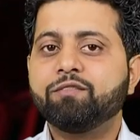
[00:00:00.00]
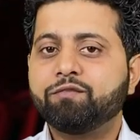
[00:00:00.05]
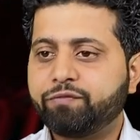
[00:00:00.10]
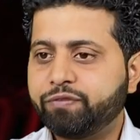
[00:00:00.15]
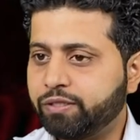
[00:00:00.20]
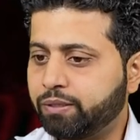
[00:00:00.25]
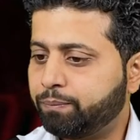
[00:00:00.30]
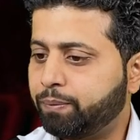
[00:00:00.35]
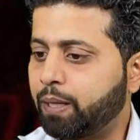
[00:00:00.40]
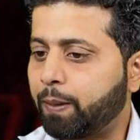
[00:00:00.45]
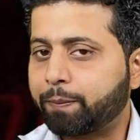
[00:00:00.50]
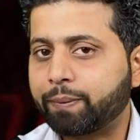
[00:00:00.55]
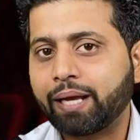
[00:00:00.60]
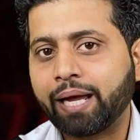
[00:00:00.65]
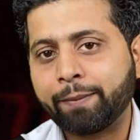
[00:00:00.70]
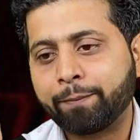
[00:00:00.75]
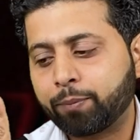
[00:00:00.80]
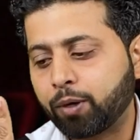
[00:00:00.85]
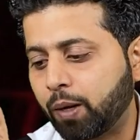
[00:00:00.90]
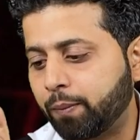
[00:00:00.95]
फिर भी अपना
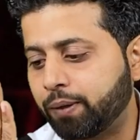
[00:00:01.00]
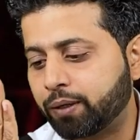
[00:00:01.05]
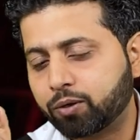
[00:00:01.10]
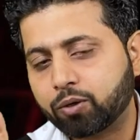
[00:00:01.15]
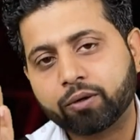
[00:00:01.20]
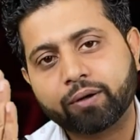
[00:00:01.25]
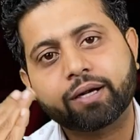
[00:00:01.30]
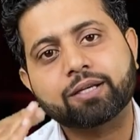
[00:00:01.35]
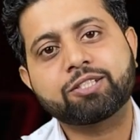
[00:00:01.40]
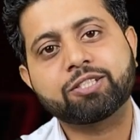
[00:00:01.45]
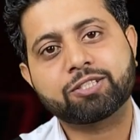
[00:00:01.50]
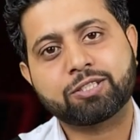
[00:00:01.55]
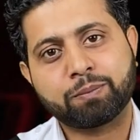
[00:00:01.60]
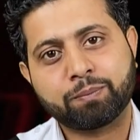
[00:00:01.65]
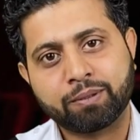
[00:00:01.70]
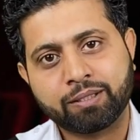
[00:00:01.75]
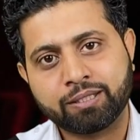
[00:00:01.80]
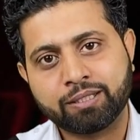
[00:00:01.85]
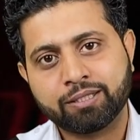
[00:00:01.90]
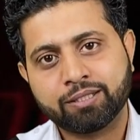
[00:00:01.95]
एम्प्लॉयमेंट कॉन्ट्रैक्ट अच्छे से
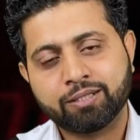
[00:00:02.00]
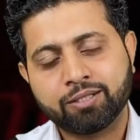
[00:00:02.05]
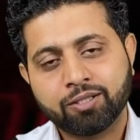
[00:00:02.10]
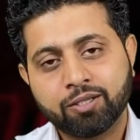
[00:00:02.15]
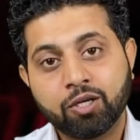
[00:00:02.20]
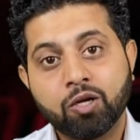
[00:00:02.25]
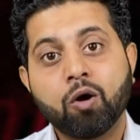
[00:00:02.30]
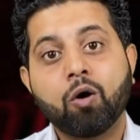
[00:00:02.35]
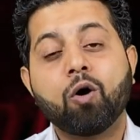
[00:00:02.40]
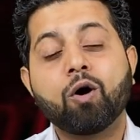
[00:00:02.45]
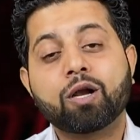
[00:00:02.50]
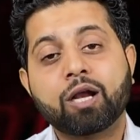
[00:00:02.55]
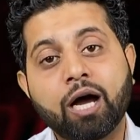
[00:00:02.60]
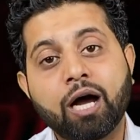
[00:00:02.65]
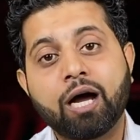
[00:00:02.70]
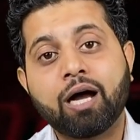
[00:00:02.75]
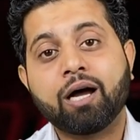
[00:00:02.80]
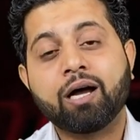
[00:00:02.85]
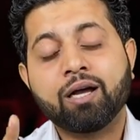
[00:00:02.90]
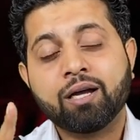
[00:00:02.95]
पढ़िए और
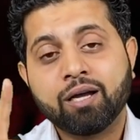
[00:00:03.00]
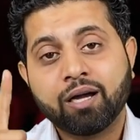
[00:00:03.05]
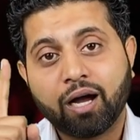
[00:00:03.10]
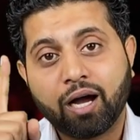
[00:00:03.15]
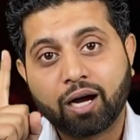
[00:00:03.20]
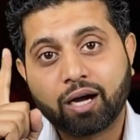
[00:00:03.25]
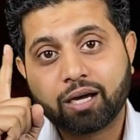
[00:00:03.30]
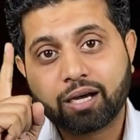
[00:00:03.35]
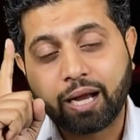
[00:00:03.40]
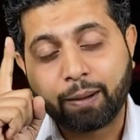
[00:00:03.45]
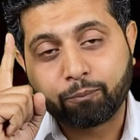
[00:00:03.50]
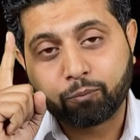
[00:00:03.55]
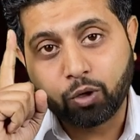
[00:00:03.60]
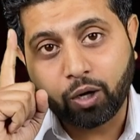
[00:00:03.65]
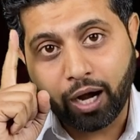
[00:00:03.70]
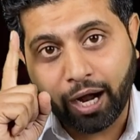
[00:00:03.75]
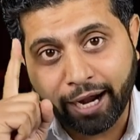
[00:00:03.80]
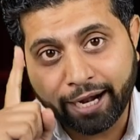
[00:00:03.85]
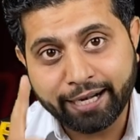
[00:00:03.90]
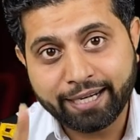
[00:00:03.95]
हाँ अगर आपको
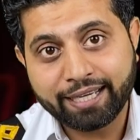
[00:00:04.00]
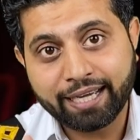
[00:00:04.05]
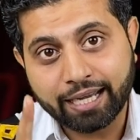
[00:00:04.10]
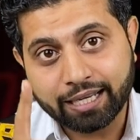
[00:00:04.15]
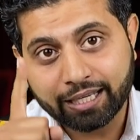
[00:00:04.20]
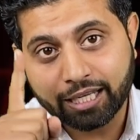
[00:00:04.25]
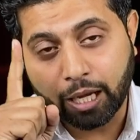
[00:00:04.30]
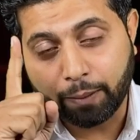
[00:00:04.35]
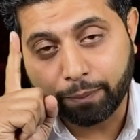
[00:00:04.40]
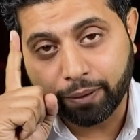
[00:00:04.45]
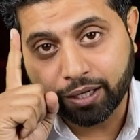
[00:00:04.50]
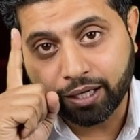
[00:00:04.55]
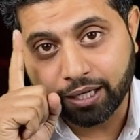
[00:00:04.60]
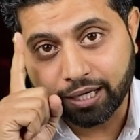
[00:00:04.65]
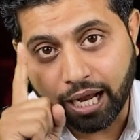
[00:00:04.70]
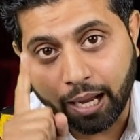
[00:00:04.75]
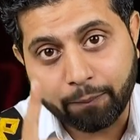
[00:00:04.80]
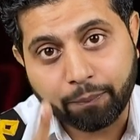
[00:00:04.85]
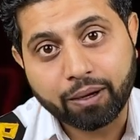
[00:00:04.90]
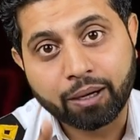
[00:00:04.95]
आइडिया है कि आप एक
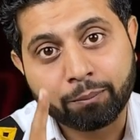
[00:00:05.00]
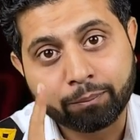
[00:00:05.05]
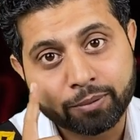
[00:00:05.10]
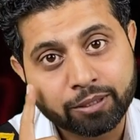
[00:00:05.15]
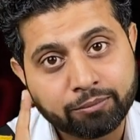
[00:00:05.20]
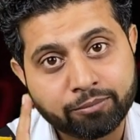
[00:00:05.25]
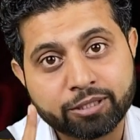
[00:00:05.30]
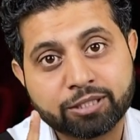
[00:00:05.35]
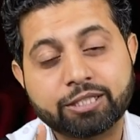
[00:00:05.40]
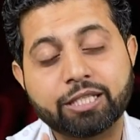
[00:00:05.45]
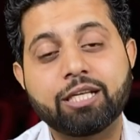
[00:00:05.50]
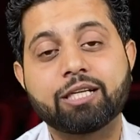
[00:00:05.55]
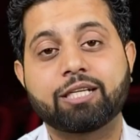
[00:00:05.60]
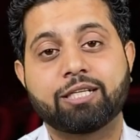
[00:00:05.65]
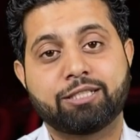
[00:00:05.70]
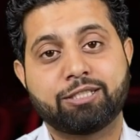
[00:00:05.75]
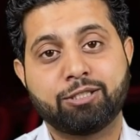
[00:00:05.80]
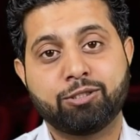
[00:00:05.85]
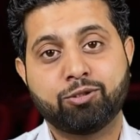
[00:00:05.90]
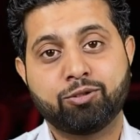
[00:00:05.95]
ख़राब कंपनी में सेल
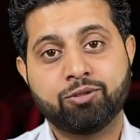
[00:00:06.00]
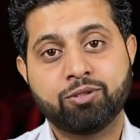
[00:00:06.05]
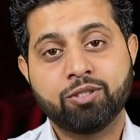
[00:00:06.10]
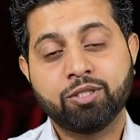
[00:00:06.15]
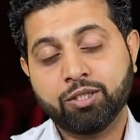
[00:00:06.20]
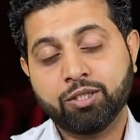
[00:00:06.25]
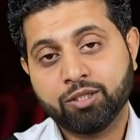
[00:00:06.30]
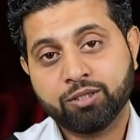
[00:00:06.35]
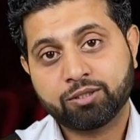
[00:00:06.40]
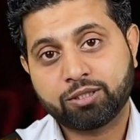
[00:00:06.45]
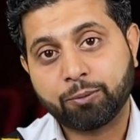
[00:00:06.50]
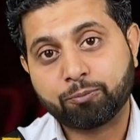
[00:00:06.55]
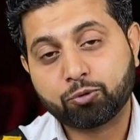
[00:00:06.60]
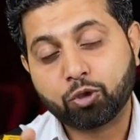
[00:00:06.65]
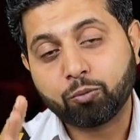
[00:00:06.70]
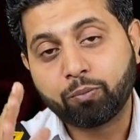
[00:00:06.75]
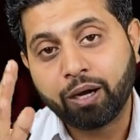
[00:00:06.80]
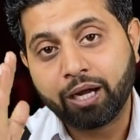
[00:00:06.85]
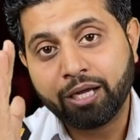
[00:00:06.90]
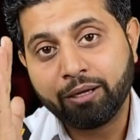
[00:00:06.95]
करते हो तब
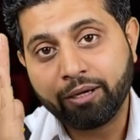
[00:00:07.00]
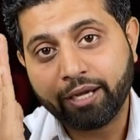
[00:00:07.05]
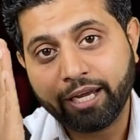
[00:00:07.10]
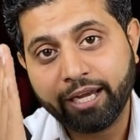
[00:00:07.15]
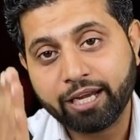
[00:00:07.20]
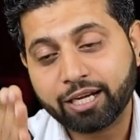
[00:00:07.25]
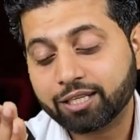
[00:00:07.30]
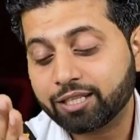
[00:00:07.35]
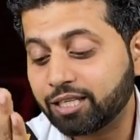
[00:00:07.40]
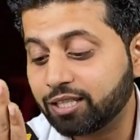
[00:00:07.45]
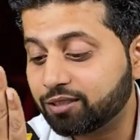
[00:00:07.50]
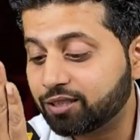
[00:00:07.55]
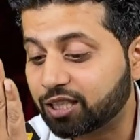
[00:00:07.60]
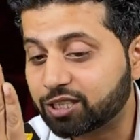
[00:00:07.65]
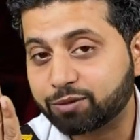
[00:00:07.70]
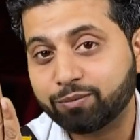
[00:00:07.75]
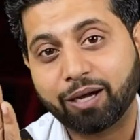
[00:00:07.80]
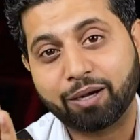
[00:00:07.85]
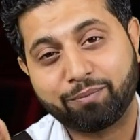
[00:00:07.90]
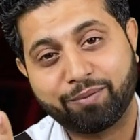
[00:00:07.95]
तो भाई एक नहीं
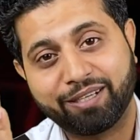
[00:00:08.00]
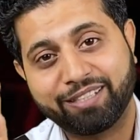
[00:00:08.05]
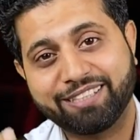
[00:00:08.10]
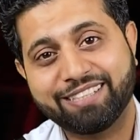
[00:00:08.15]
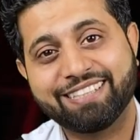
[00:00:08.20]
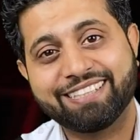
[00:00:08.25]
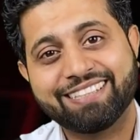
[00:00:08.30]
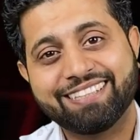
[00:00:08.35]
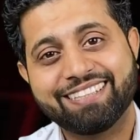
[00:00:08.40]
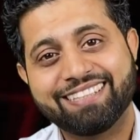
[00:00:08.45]
दस बार पढ़िए